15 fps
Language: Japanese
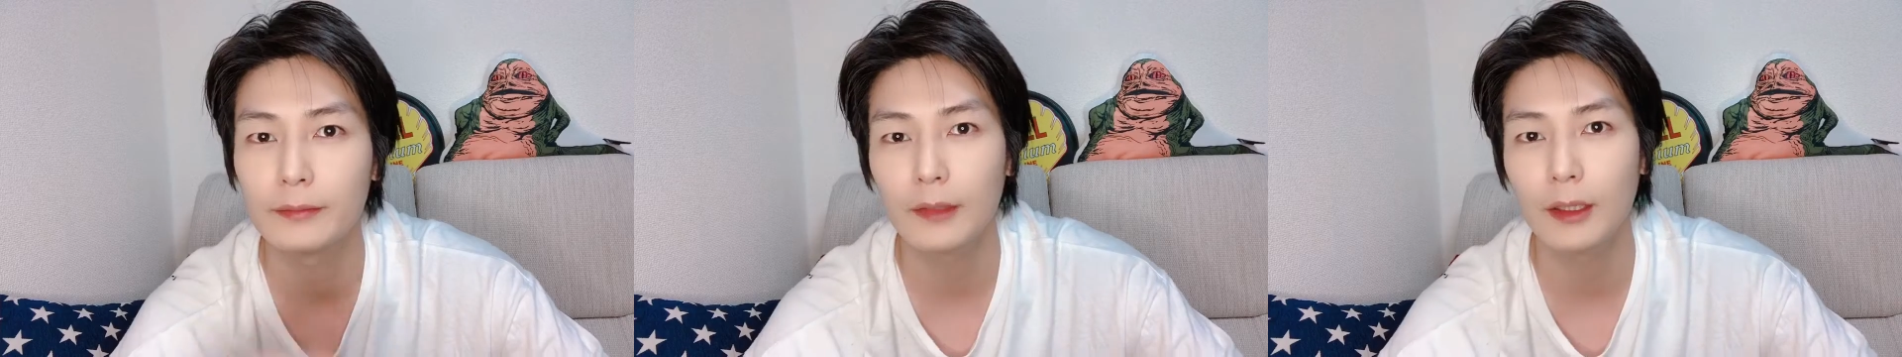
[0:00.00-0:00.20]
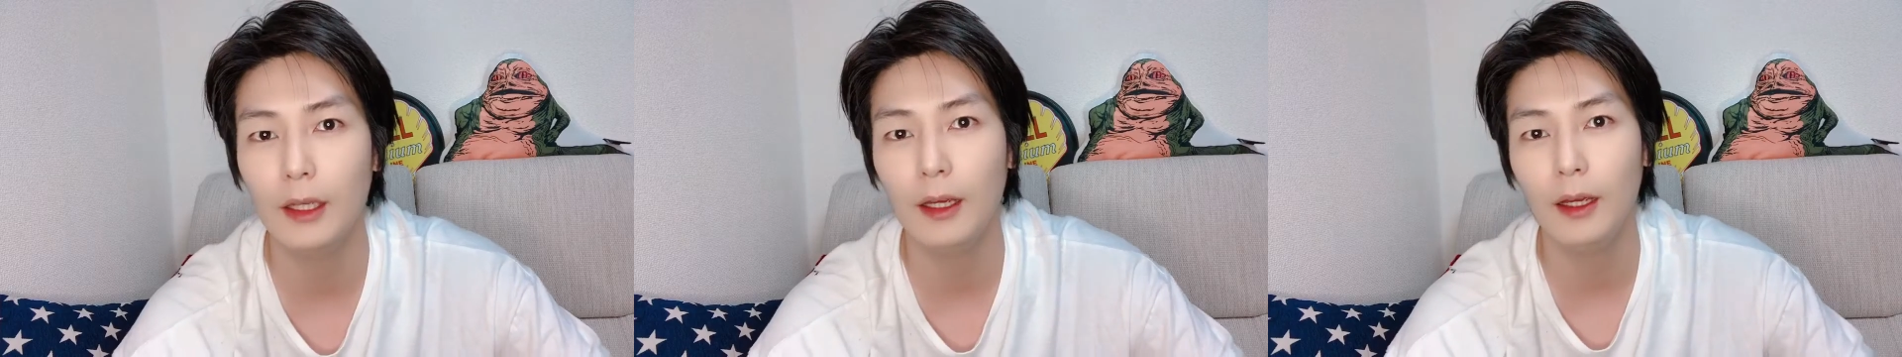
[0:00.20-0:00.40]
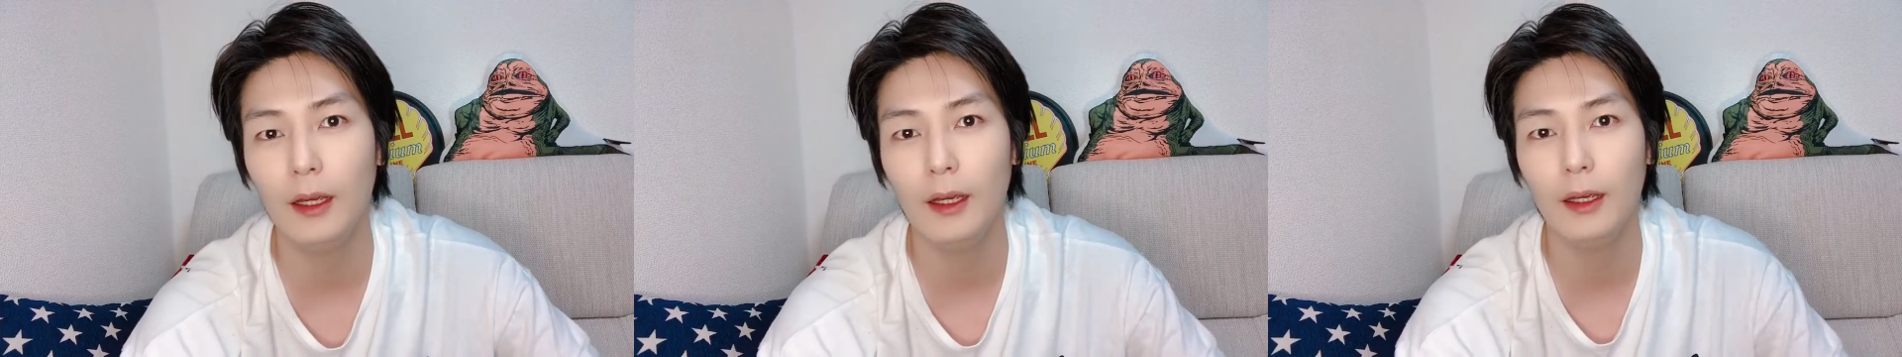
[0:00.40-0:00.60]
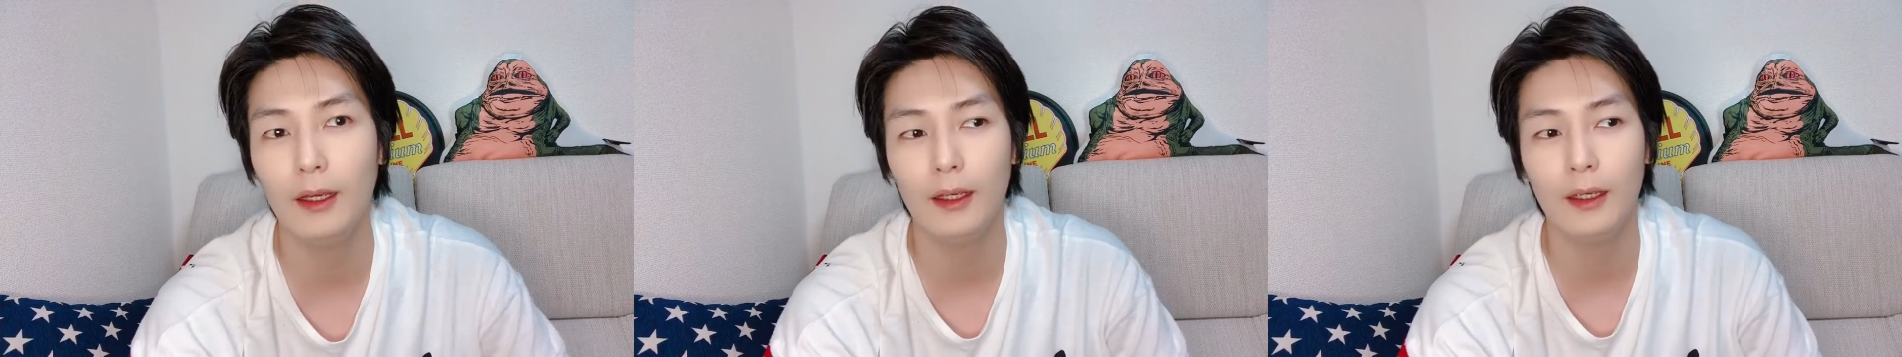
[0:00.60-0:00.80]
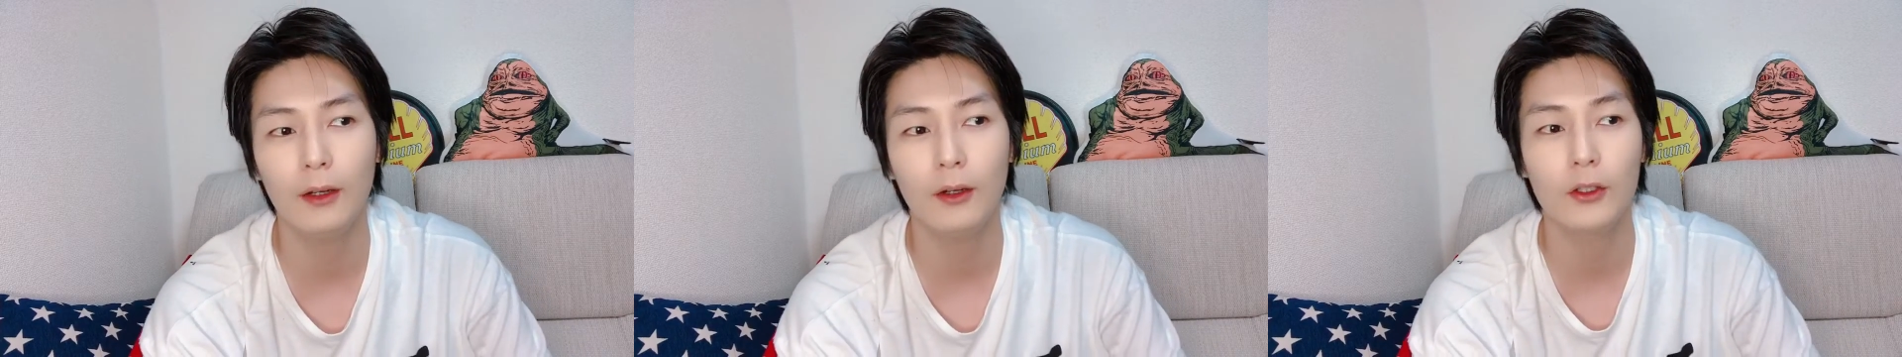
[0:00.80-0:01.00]

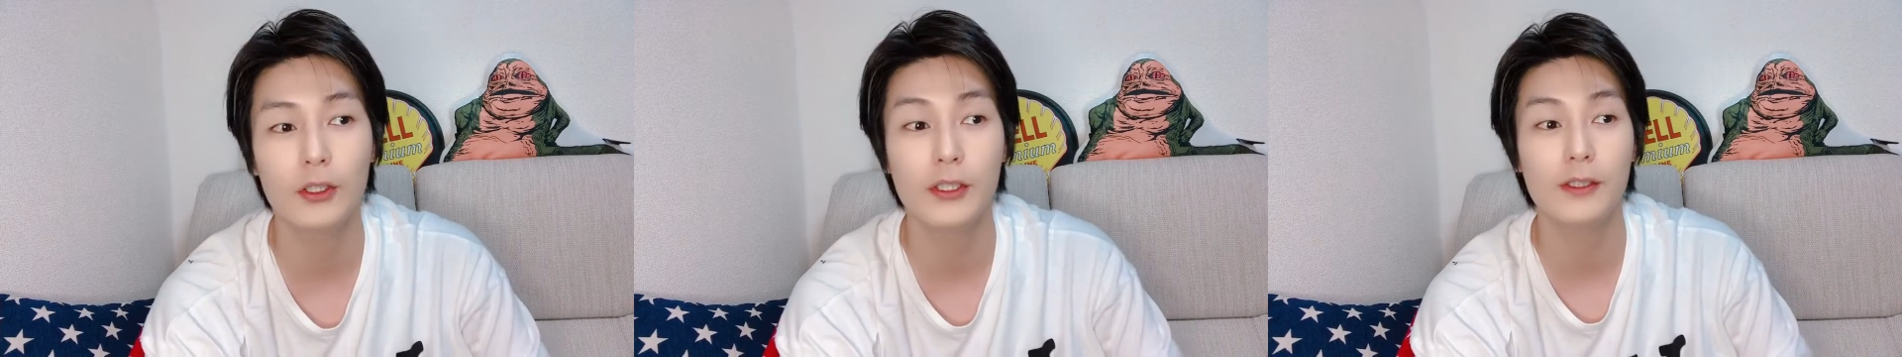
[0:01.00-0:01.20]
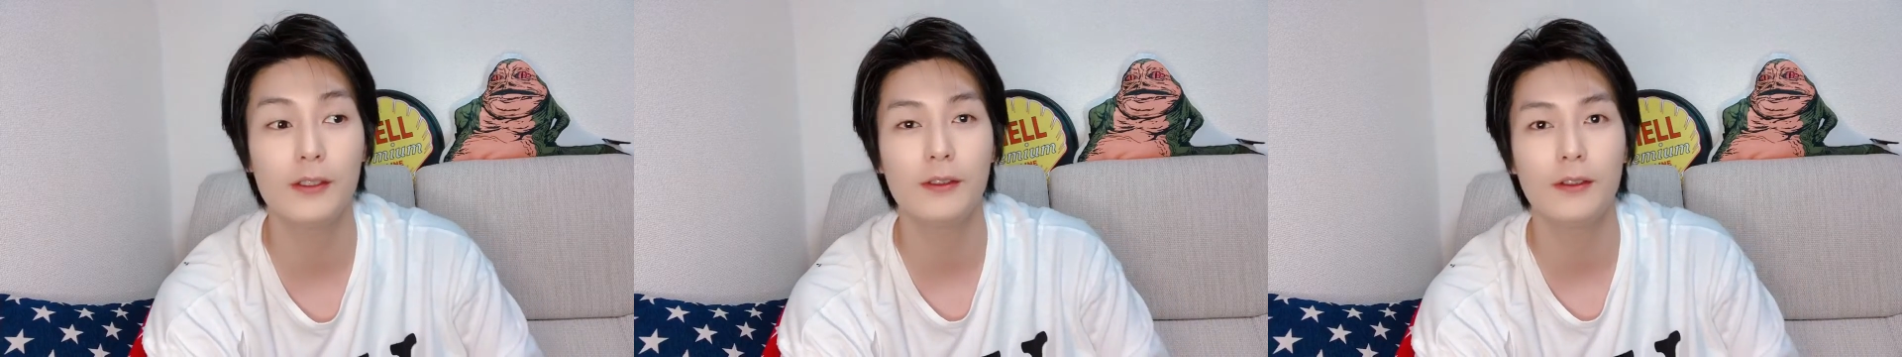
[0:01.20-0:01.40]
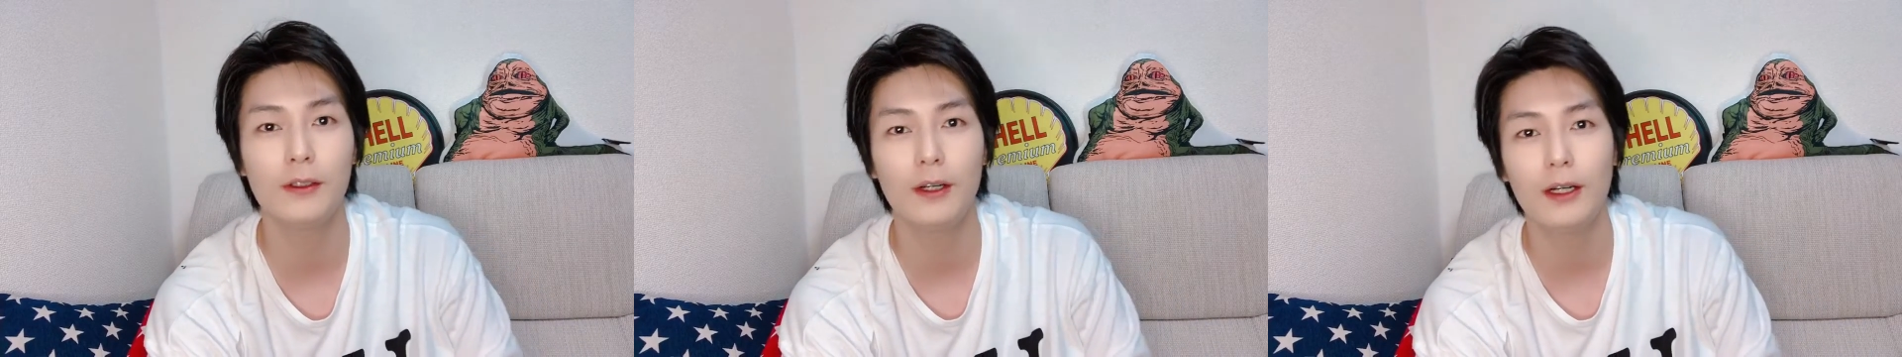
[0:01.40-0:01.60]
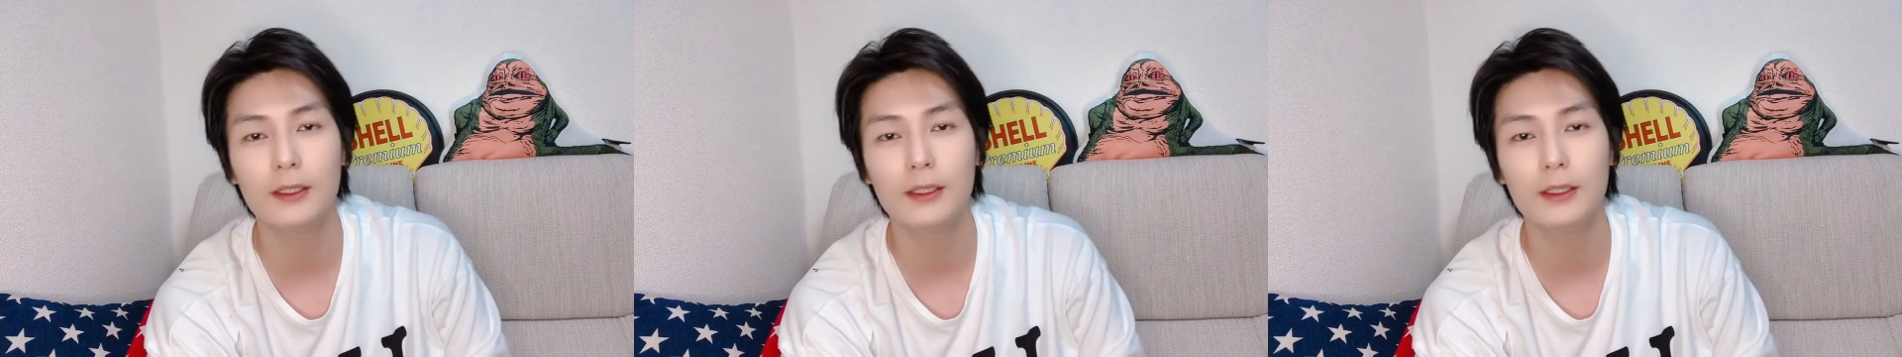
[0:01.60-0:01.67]
で星の